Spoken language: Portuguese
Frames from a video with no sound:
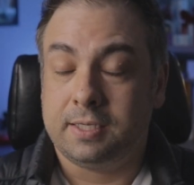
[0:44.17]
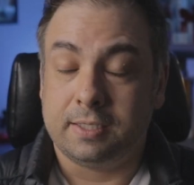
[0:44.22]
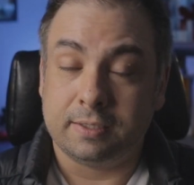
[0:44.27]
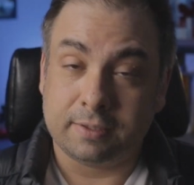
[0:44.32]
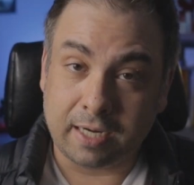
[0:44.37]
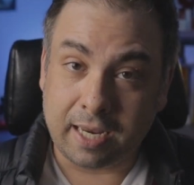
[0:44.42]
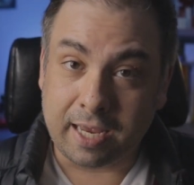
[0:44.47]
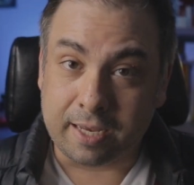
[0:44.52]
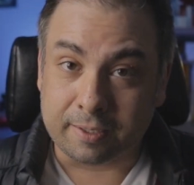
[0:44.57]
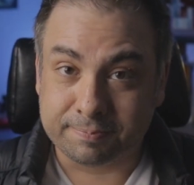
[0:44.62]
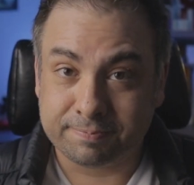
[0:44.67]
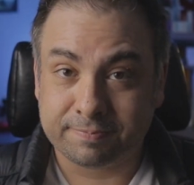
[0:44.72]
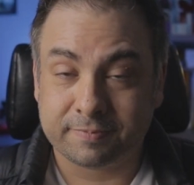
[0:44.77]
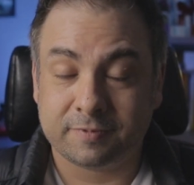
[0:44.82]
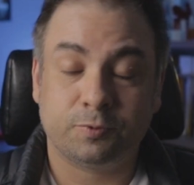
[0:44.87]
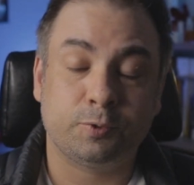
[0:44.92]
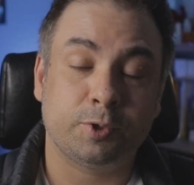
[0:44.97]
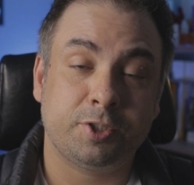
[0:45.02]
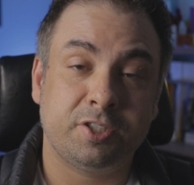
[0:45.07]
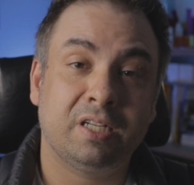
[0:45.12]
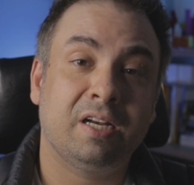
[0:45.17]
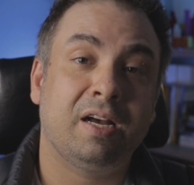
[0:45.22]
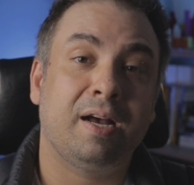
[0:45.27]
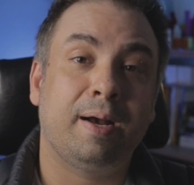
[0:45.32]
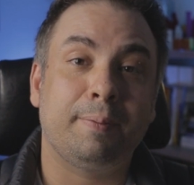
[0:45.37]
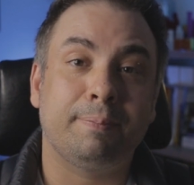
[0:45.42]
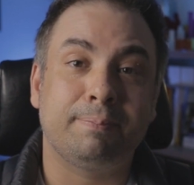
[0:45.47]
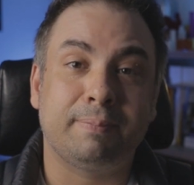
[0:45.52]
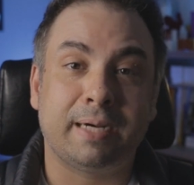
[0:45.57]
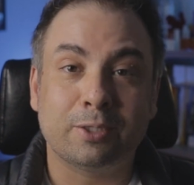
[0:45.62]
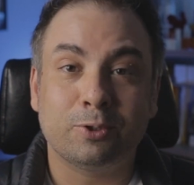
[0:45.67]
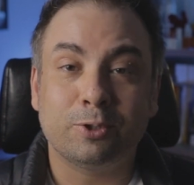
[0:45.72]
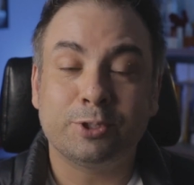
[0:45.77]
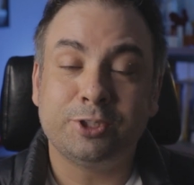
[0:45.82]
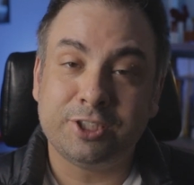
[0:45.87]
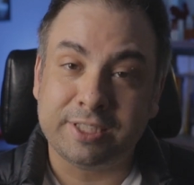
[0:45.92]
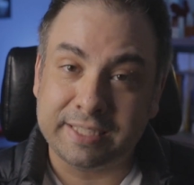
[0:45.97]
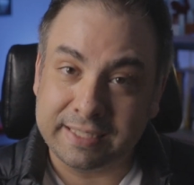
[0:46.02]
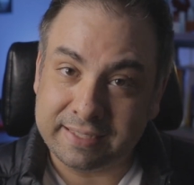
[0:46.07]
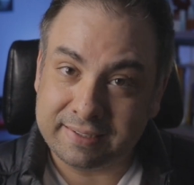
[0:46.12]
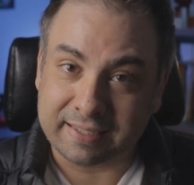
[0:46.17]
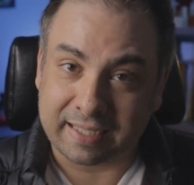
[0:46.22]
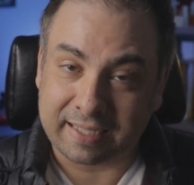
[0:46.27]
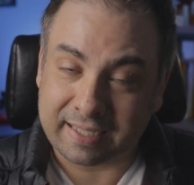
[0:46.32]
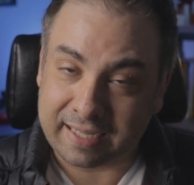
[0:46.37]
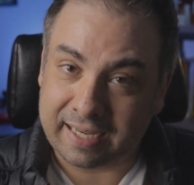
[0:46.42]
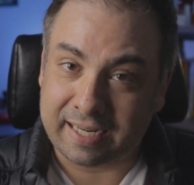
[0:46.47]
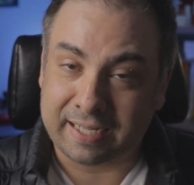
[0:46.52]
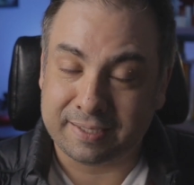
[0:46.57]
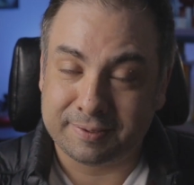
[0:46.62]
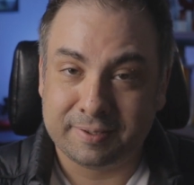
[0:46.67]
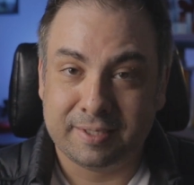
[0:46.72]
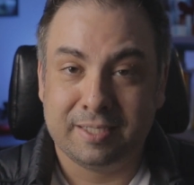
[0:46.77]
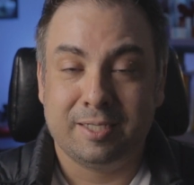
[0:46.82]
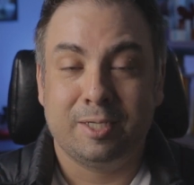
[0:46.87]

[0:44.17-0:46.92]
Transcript: André, vou te dar uma má notícia, cara.